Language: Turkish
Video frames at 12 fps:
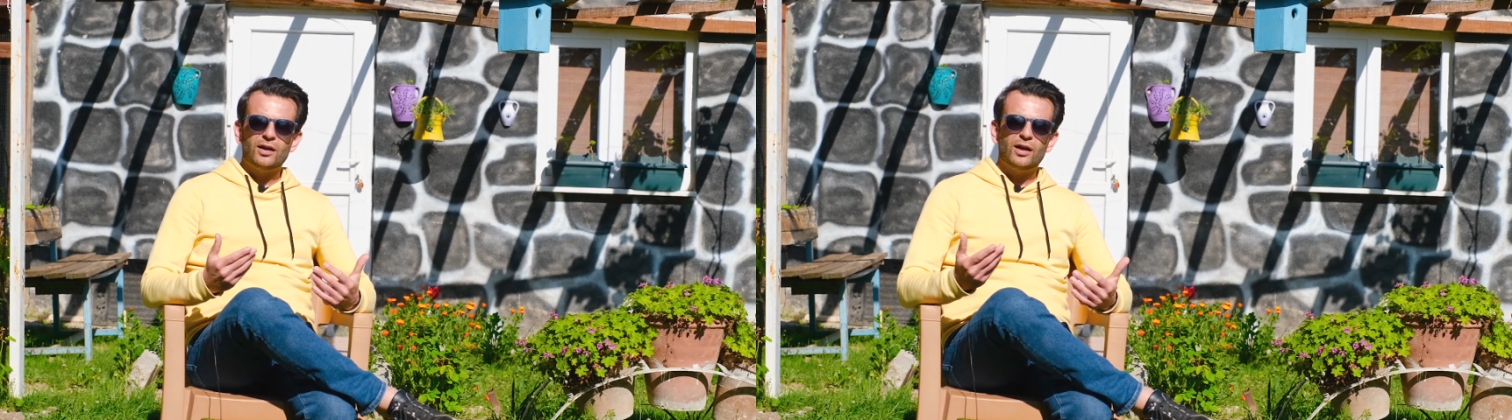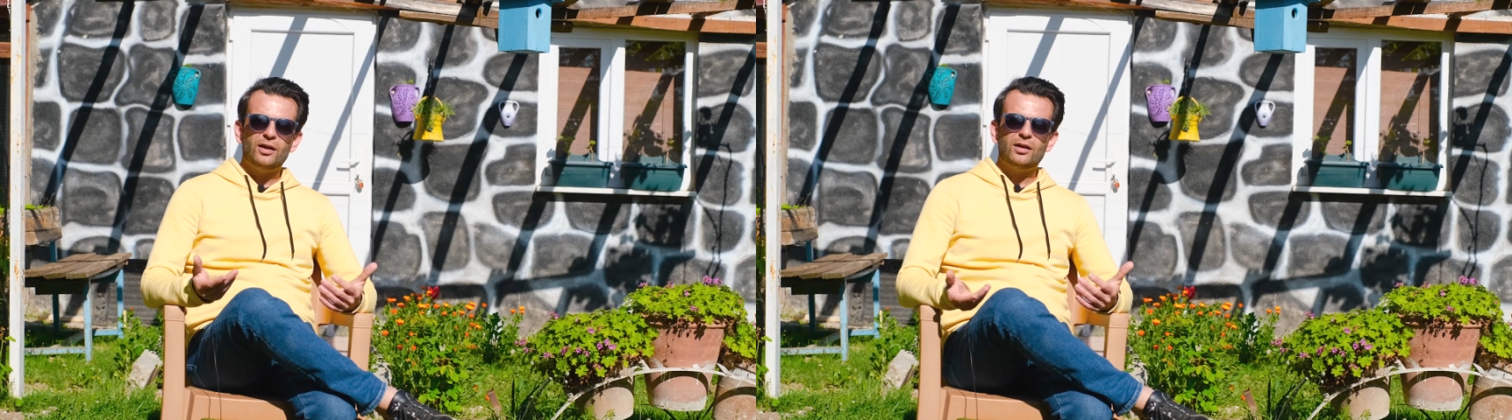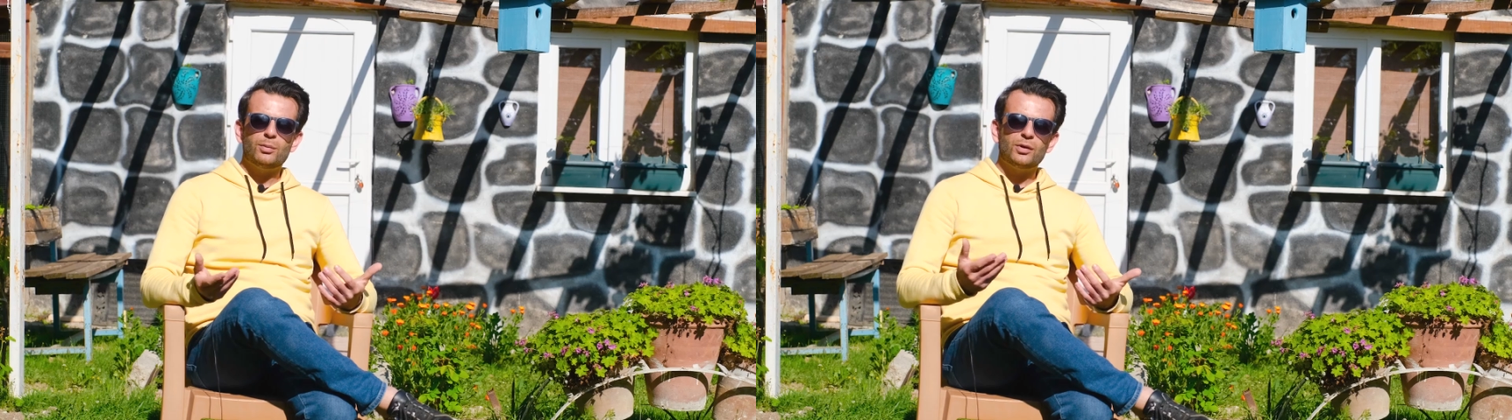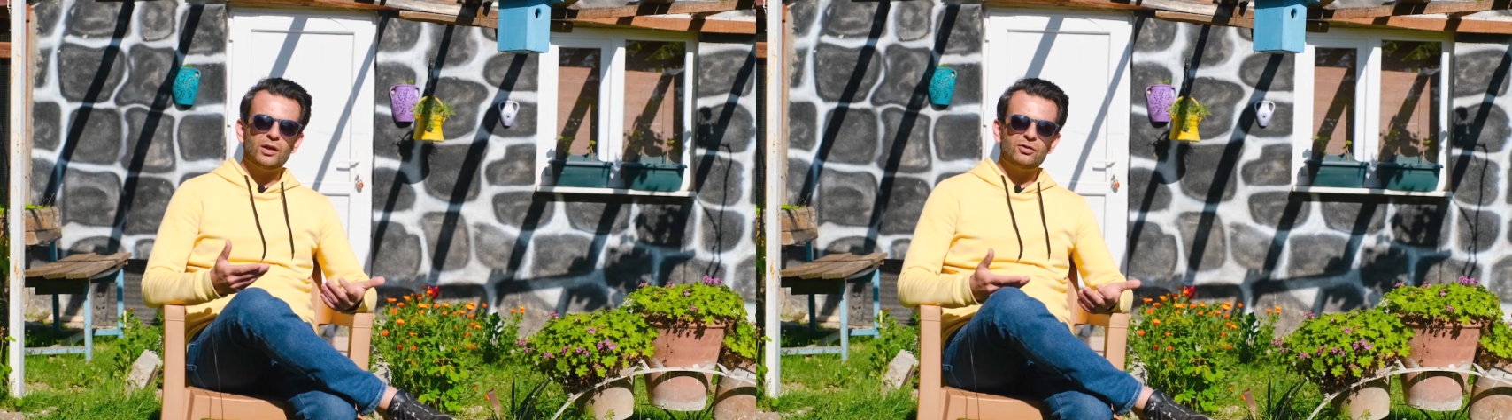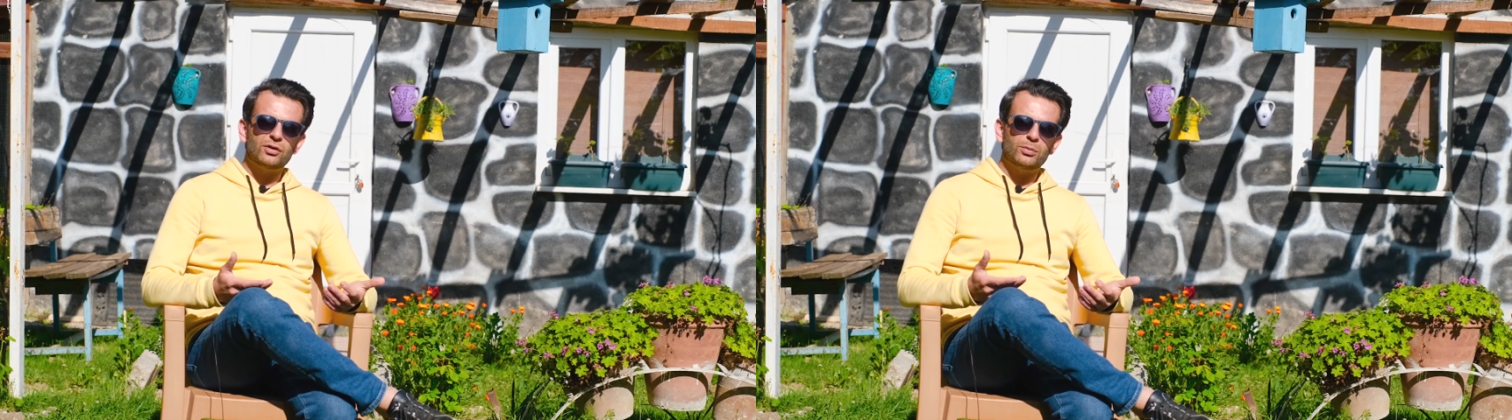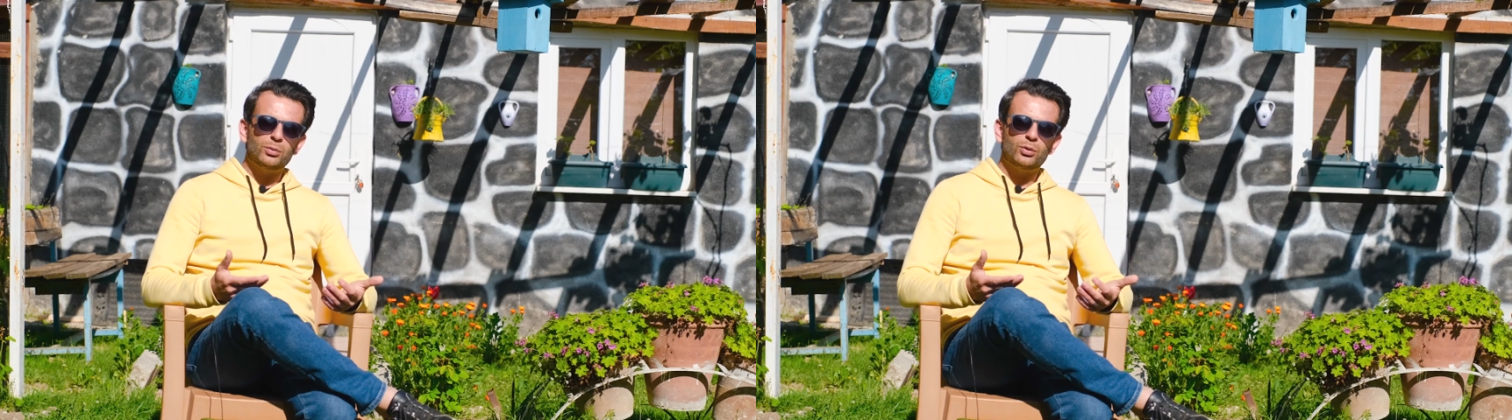eyleme
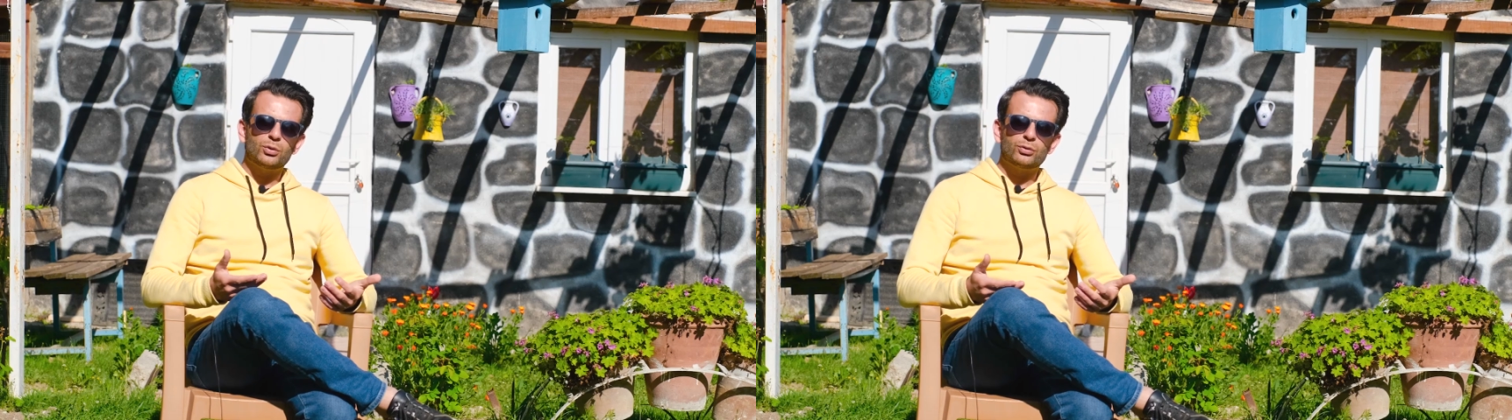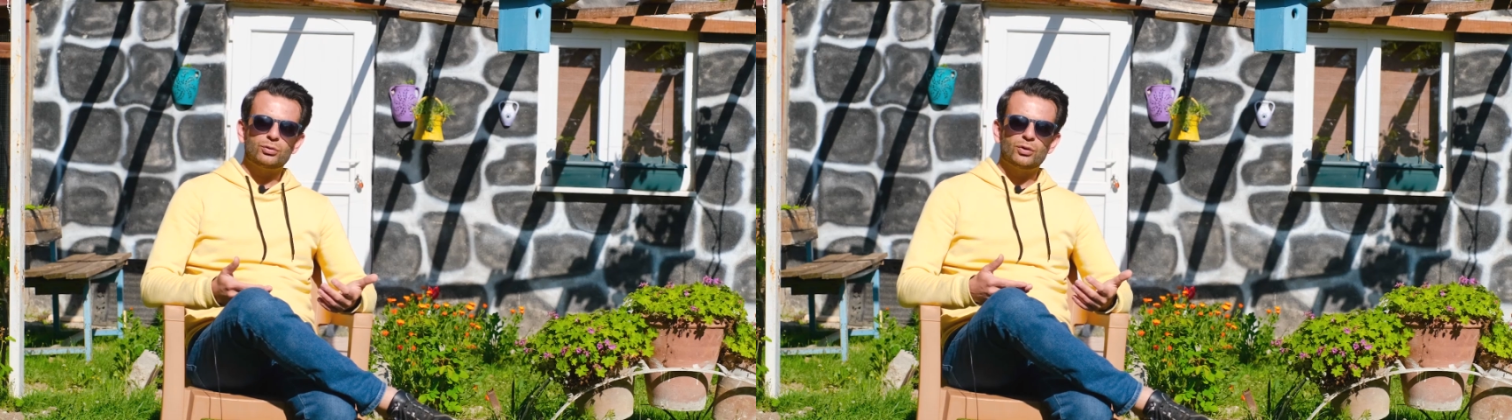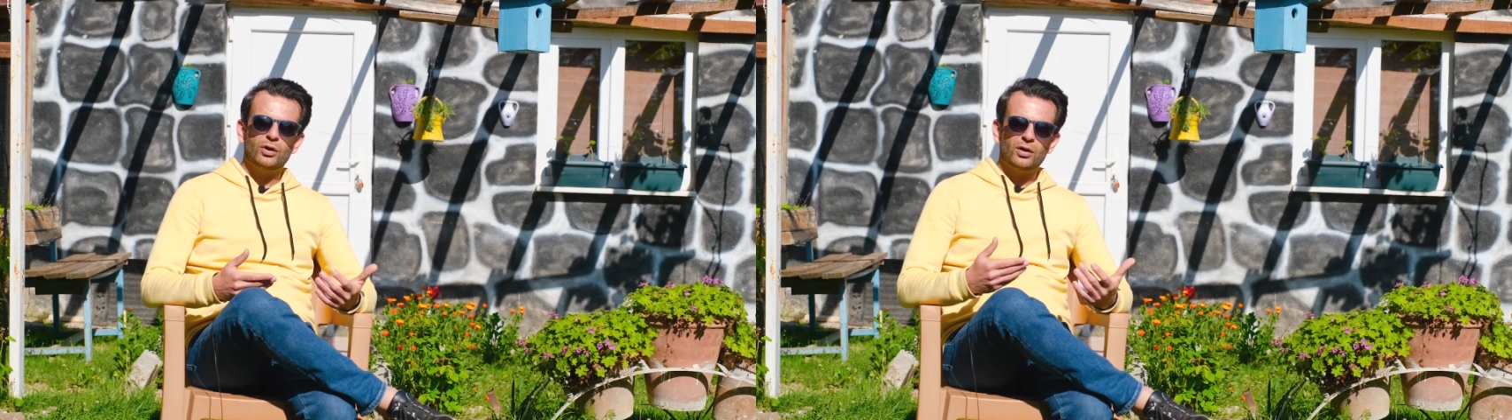geçemiyoruz.